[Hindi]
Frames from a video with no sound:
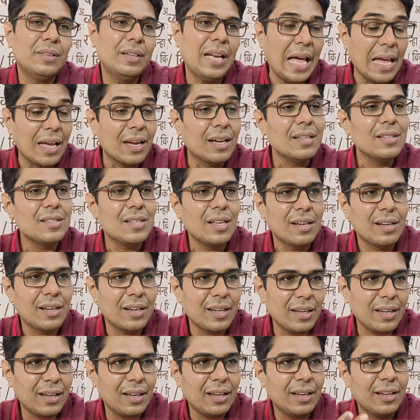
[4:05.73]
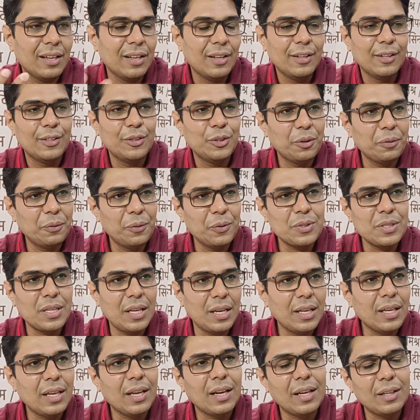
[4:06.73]
नायगन चल रही है तो वो उस
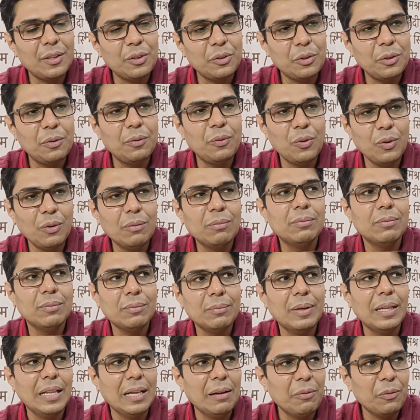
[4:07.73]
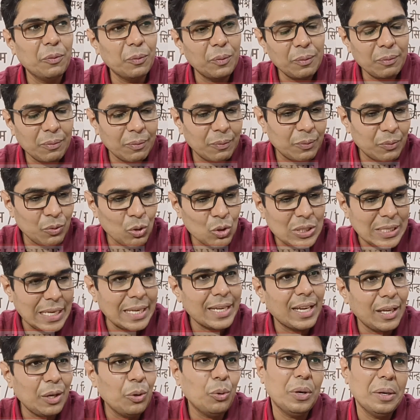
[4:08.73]
तरीके का था तो वो मतलब वो
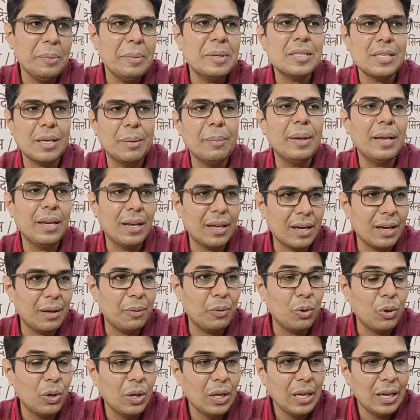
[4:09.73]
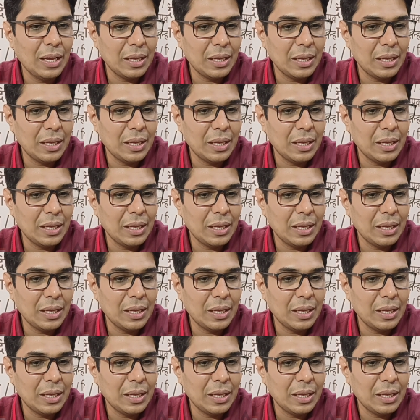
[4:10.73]
सिंक इन होने में समय लगा वो